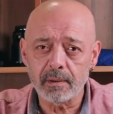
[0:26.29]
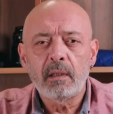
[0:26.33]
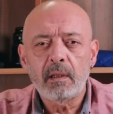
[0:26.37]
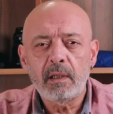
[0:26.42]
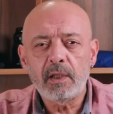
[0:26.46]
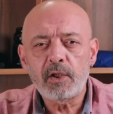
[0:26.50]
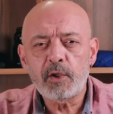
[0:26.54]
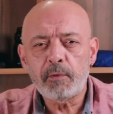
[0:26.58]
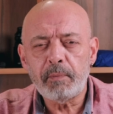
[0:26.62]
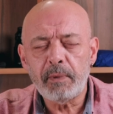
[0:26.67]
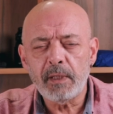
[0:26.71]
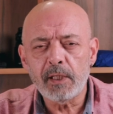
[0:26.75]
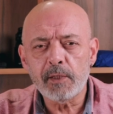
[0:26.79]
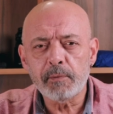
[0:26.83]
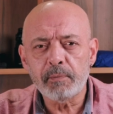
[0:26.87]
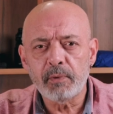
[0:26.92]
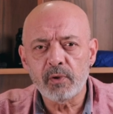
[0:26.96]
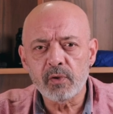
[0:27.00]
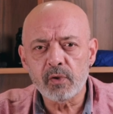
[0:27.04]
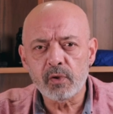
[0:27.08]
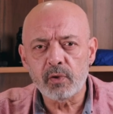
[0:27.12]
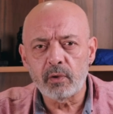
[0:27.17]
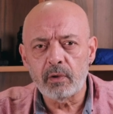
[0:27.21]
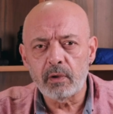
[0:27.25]
Hiçbir
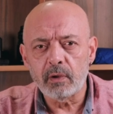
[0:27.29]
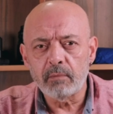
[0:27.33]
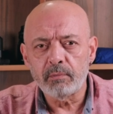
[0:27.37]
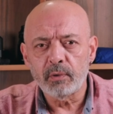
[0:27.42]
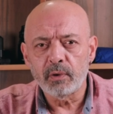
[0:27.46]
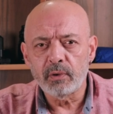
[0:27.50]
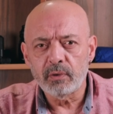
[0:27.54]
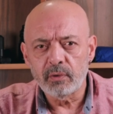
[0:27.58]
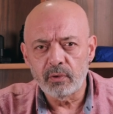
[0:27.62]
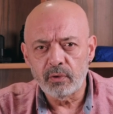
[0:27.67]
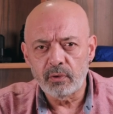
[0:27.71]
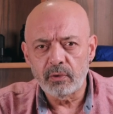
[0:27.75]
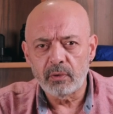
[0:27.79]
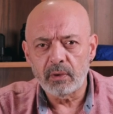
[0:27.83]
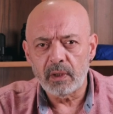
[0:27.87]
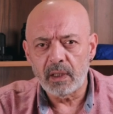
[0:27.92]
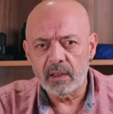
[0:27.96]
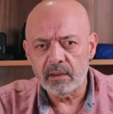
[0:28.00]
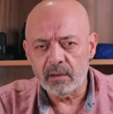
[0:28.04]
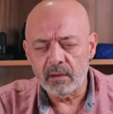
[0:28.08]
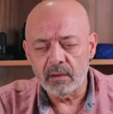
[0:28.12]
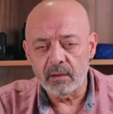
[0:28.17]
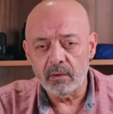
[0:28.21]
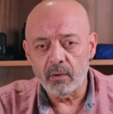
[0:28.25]
sponsorluk boyunduruğu
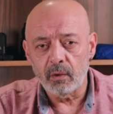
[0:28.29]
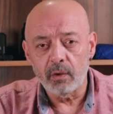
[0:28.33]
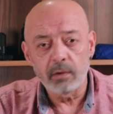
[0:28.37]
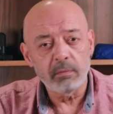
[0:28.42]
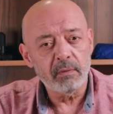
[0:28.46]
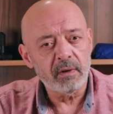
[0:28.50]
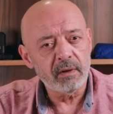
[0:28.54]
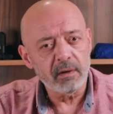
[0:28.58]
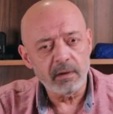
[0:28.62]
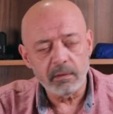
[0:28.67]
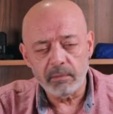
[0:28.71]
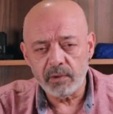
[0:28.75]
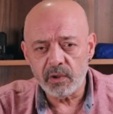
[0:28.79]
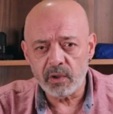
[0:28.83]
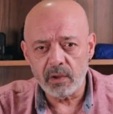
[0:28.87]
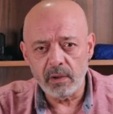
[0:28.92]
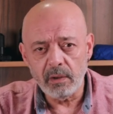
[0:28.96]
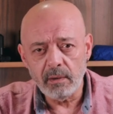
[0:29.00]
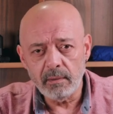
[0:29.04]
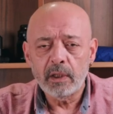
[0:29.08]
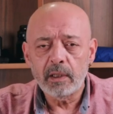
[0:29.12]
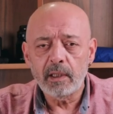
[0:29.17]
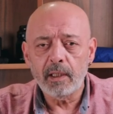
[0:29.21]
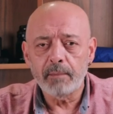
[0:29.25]
altında olmadığım
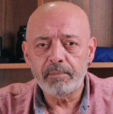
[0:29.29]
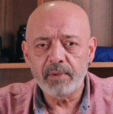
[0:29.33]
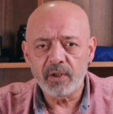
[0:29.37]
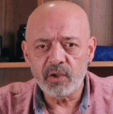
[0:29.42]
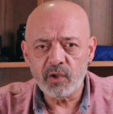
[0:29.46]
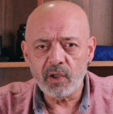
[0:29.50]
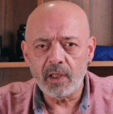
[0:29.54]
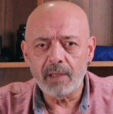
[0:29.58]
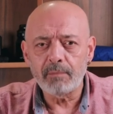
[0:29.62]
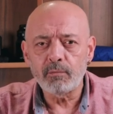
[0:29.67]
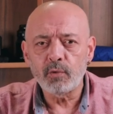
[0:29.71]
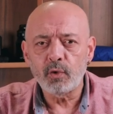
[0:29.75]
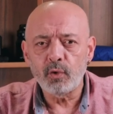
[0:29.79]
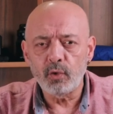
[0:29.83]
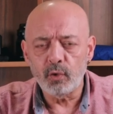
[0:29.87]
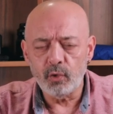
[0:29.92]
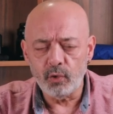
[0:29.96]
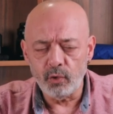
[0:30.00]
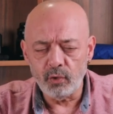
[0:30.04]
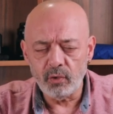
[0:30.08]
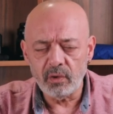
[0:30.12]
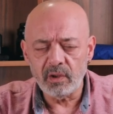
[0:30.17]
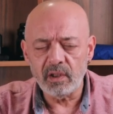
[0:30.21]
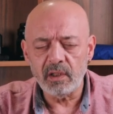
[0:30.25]
için yapacağım
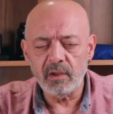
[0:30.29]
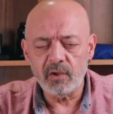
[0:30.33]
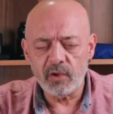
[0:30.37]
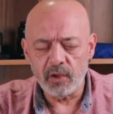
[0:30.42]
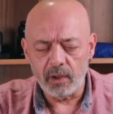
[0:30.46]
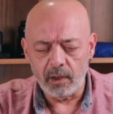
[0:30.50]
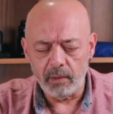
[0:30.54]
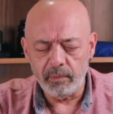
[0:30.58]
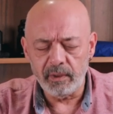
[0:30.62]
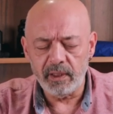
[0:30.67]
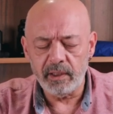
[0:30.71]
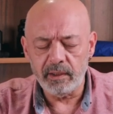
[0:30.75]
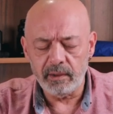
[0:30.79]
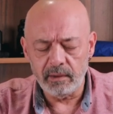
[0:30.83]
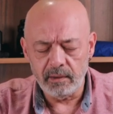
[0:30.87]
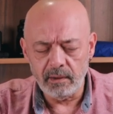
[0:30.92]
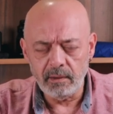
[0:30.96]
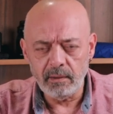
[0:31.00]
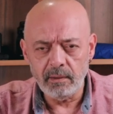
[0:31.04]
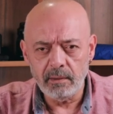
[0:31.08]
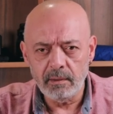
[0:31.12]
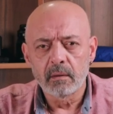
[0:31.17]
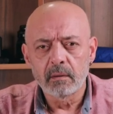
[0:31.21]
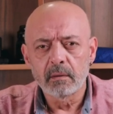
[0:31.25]
ürün
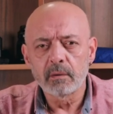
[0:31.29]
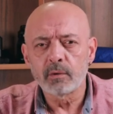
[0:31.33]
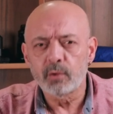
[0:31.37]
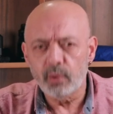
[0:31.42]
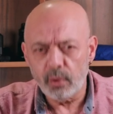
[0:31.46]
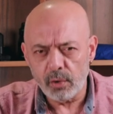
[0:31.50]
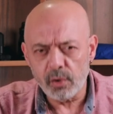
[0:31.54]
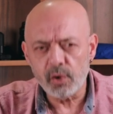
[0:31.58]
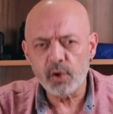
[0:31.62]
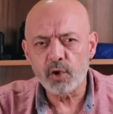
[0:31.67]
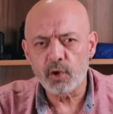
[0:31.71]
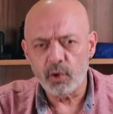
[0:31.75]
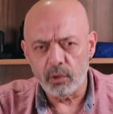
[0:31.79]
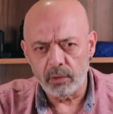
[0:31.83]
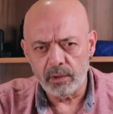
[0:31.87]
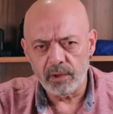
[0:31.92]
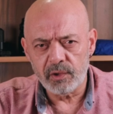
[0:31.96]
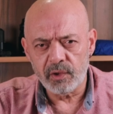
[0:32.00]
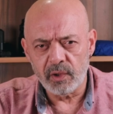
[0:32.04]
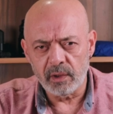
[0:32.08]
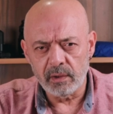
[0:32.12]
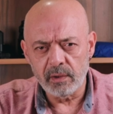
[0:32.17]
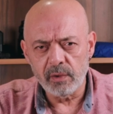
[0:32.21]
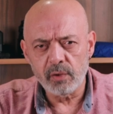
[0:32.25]
incelemelerinin dürüstçe
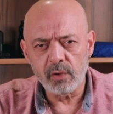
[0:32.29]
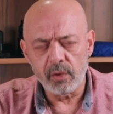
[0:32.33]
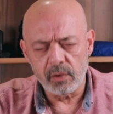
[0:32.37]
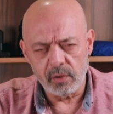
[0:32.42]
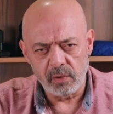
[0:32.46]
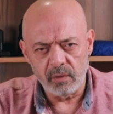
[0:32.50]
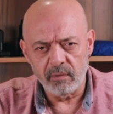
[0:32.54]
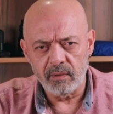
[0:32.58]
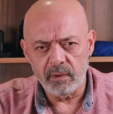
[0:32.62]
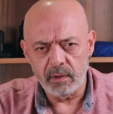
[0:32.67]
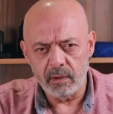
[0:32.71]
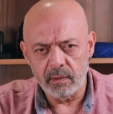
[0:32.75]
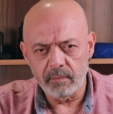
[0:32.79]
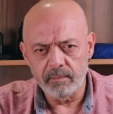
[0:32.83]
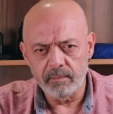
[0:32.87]
olacağının sözünü veririm.